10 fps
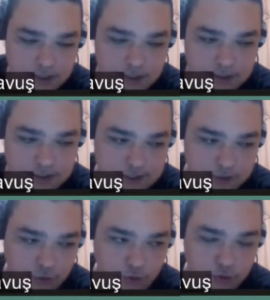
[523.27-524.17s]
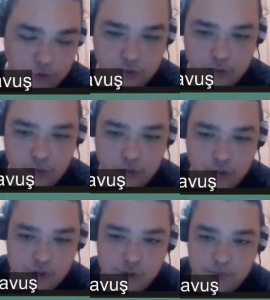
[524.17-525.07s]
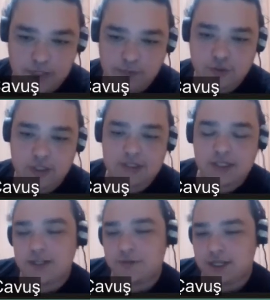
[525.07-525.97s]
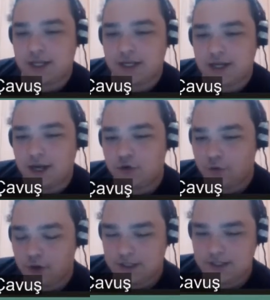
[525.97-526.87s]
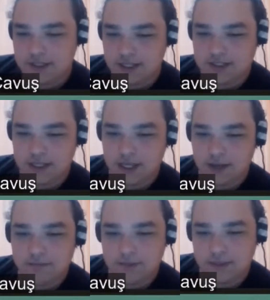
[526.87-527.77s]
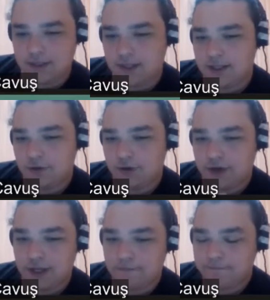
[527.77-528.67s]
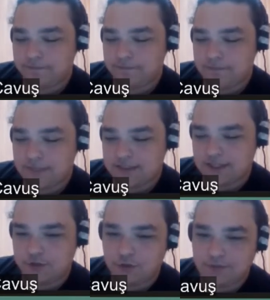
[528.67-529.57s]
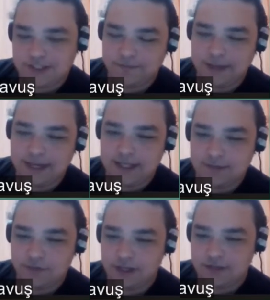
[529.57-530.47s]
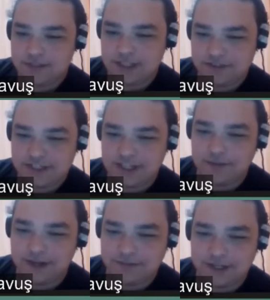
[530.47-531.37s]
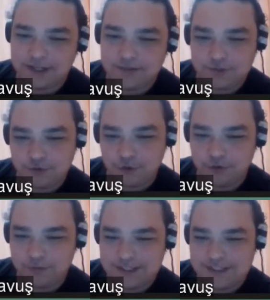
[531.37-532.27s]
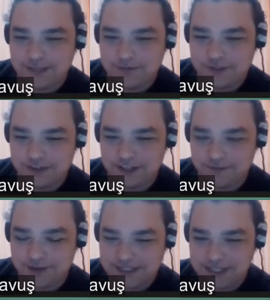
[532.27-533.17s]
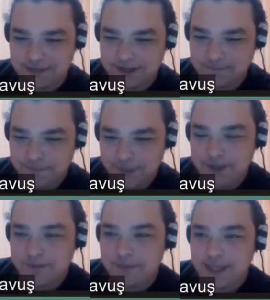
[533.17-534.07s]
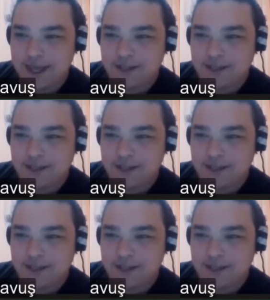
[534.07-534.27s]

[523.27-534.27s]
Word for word: sıkıntı oldu. Bir de bu sene şey diyeceğim. Yani kadro mühendisine şey yap dedin ya oraya Sezon başı belli ki bu takım switch temelli bir takım kurulmak istemiş Fenerbahçe'de ama bir yerden